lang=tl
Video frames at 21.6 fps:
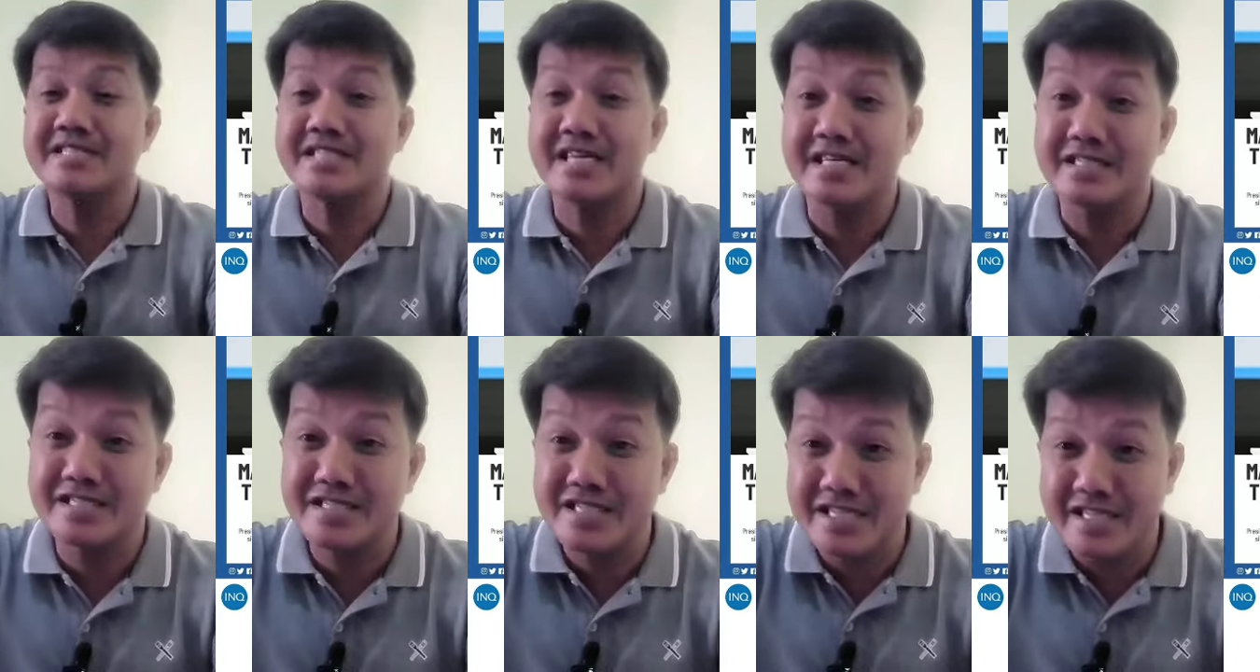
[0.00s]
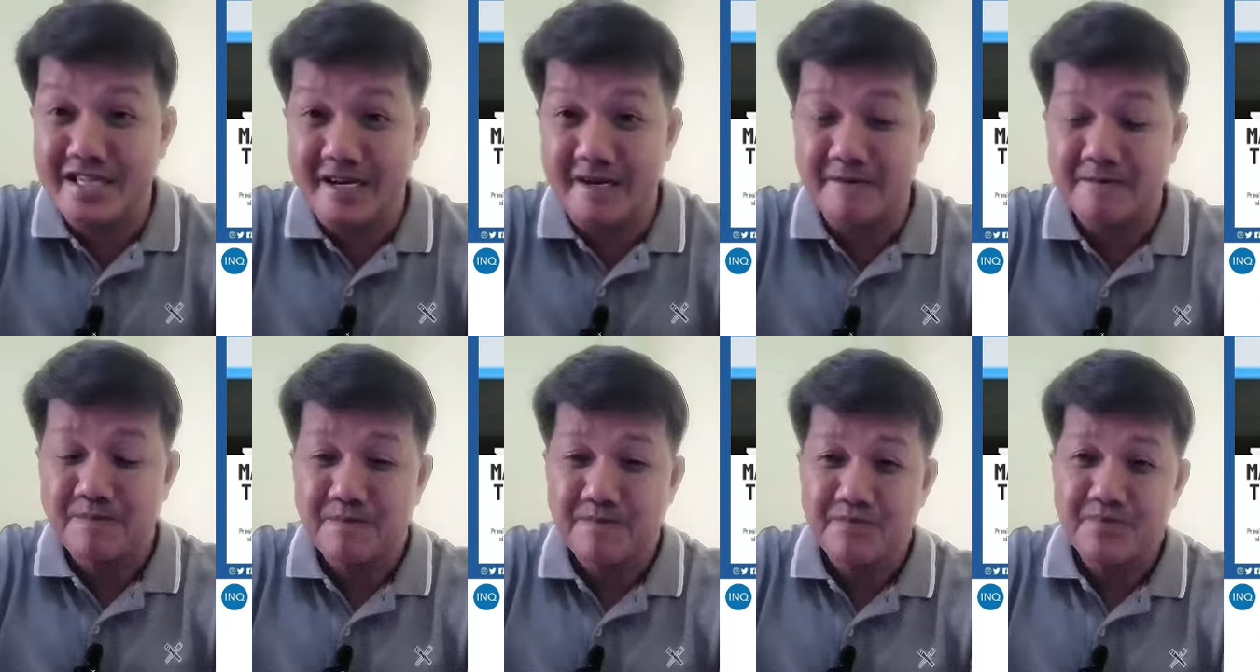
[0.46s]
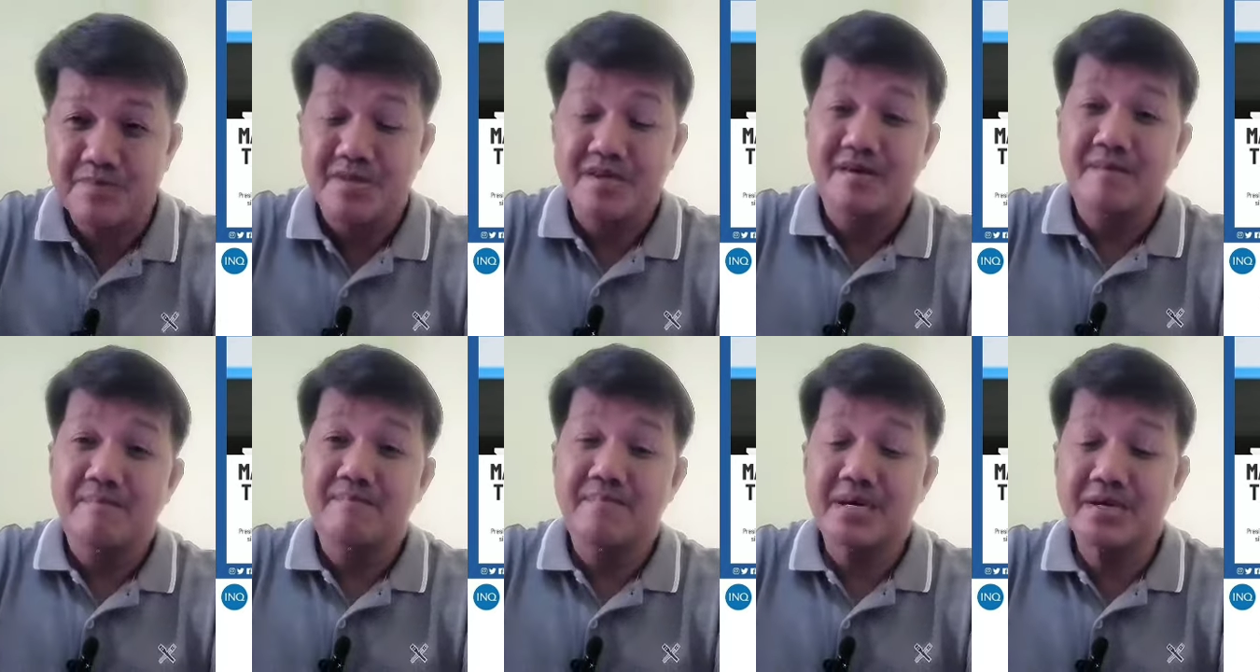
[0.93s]
Pasensya na.
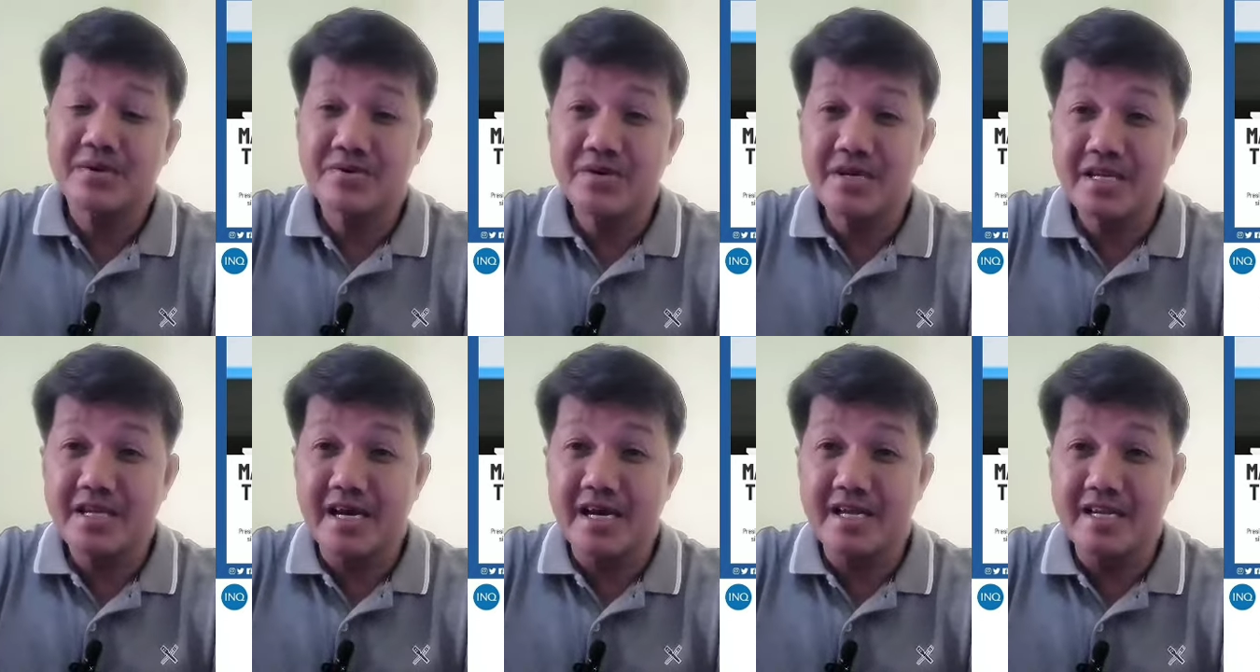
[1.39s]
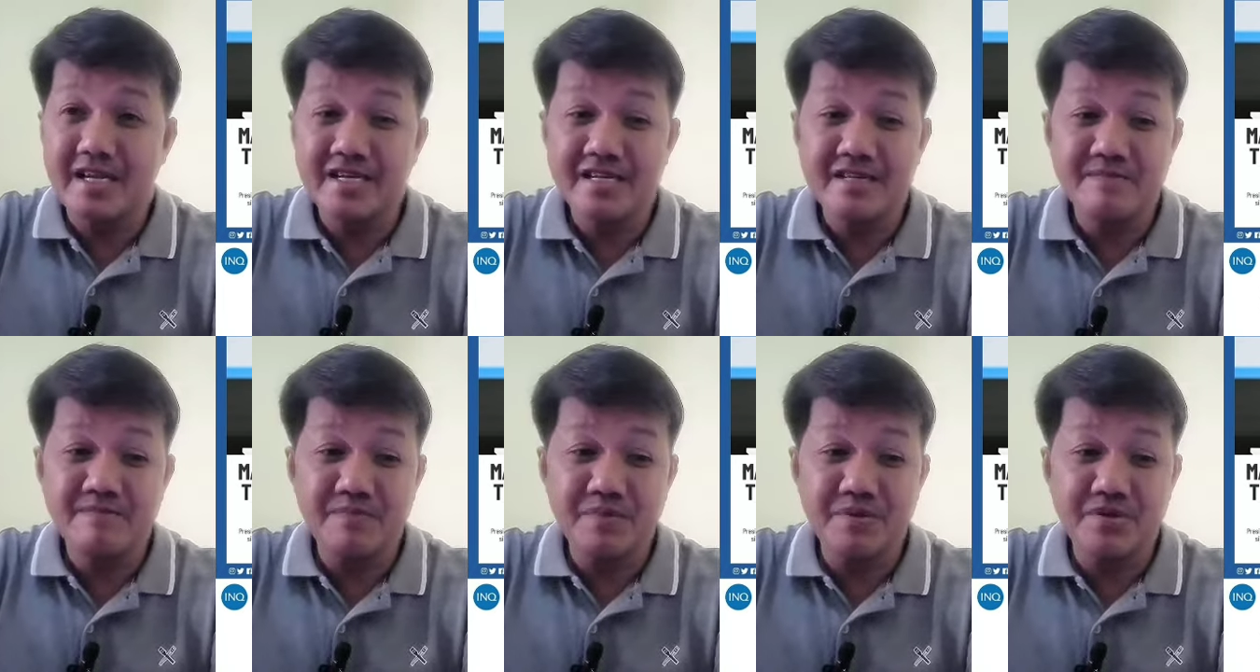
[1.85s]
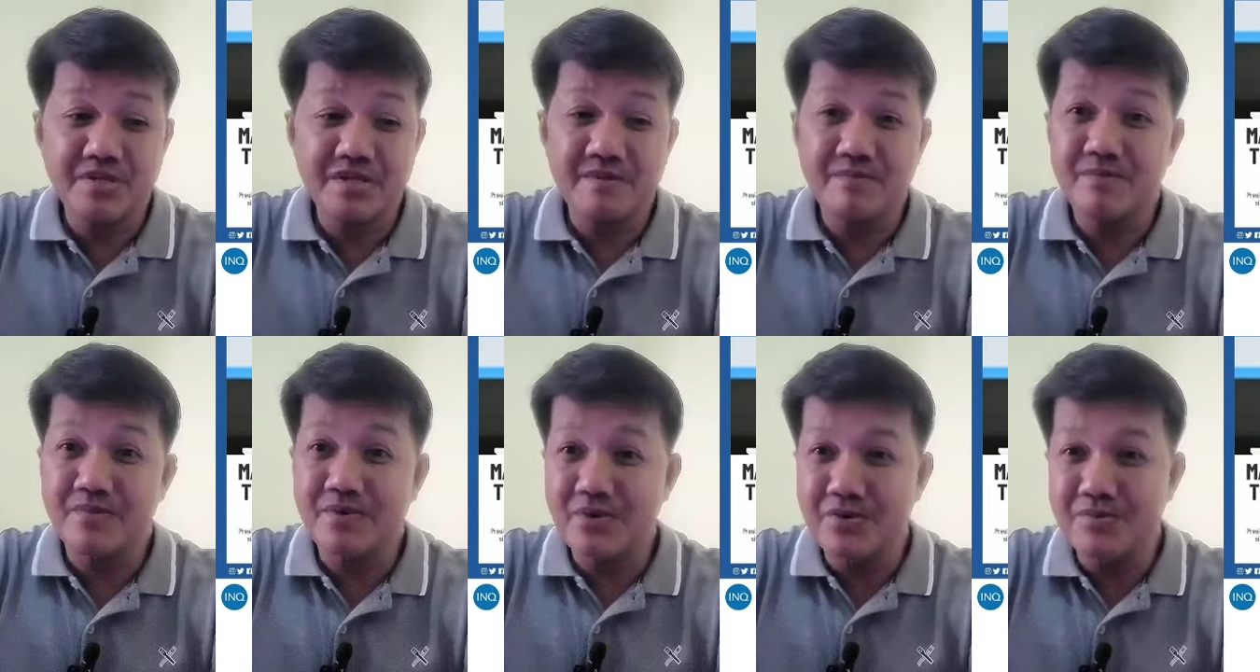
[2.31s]
Pero kilala rin po
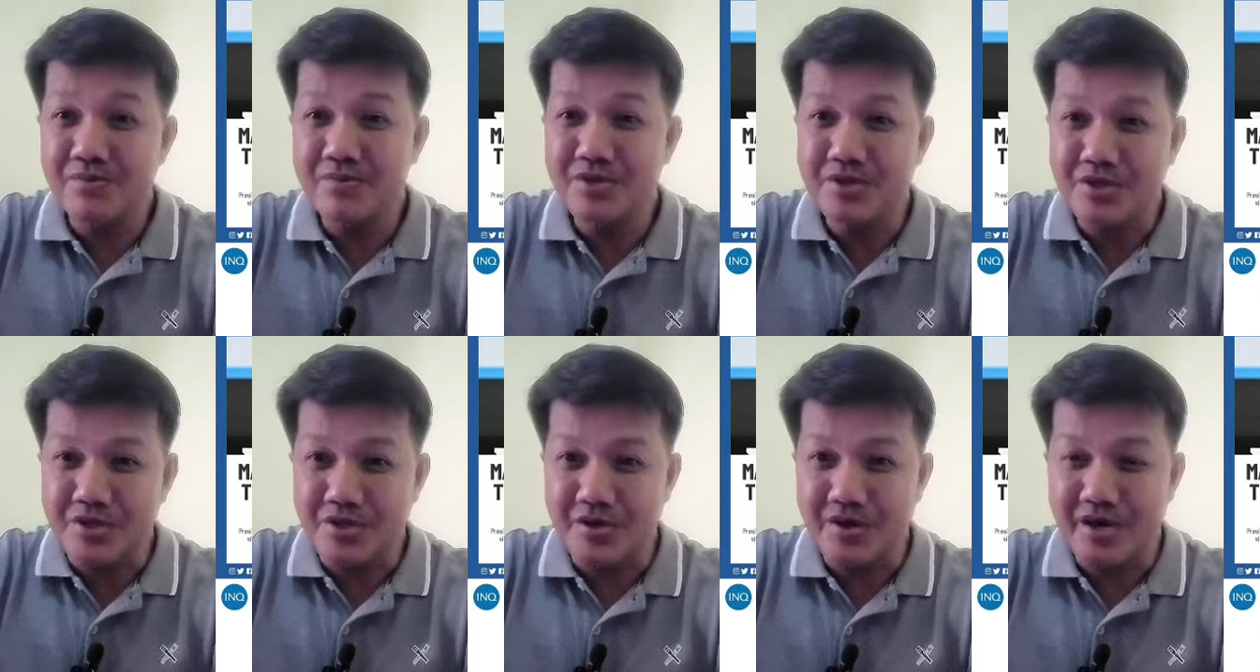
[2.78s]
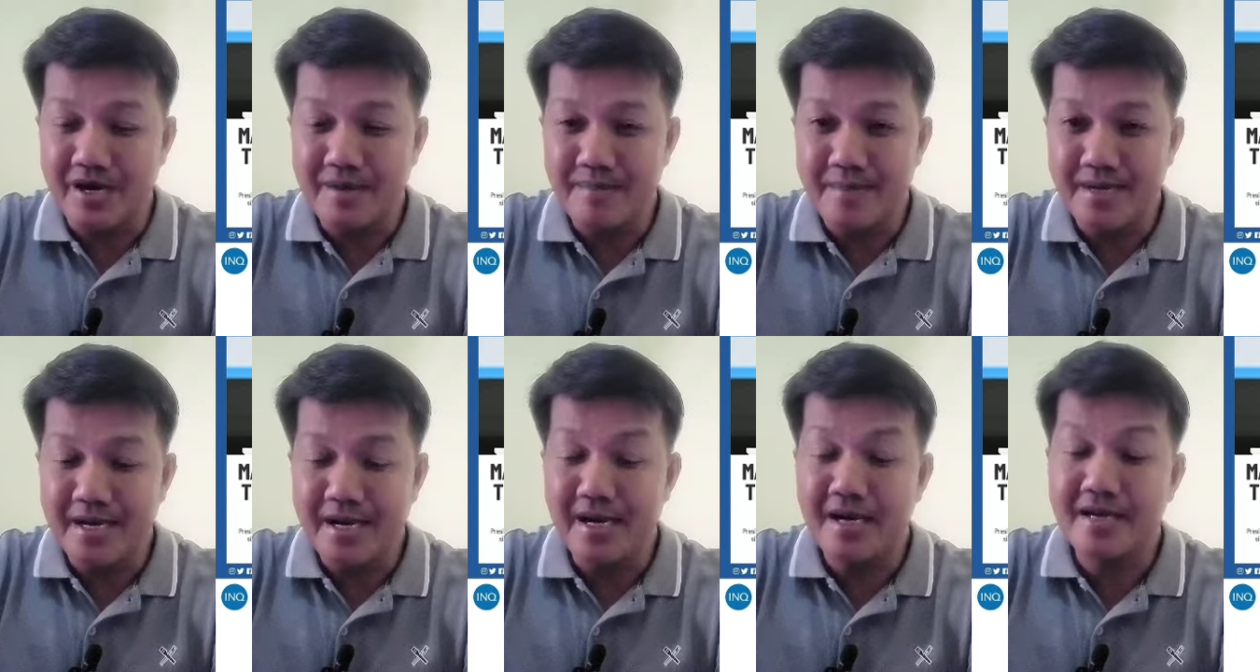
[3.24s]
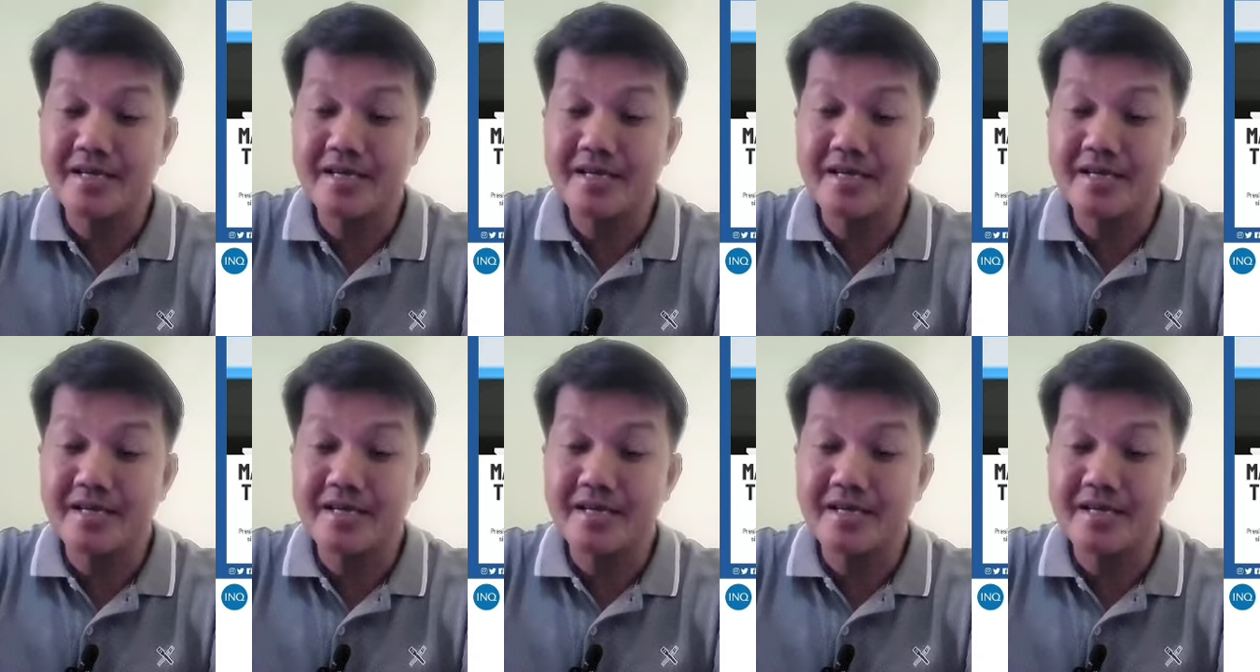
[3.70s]
ng buong mundo ang mga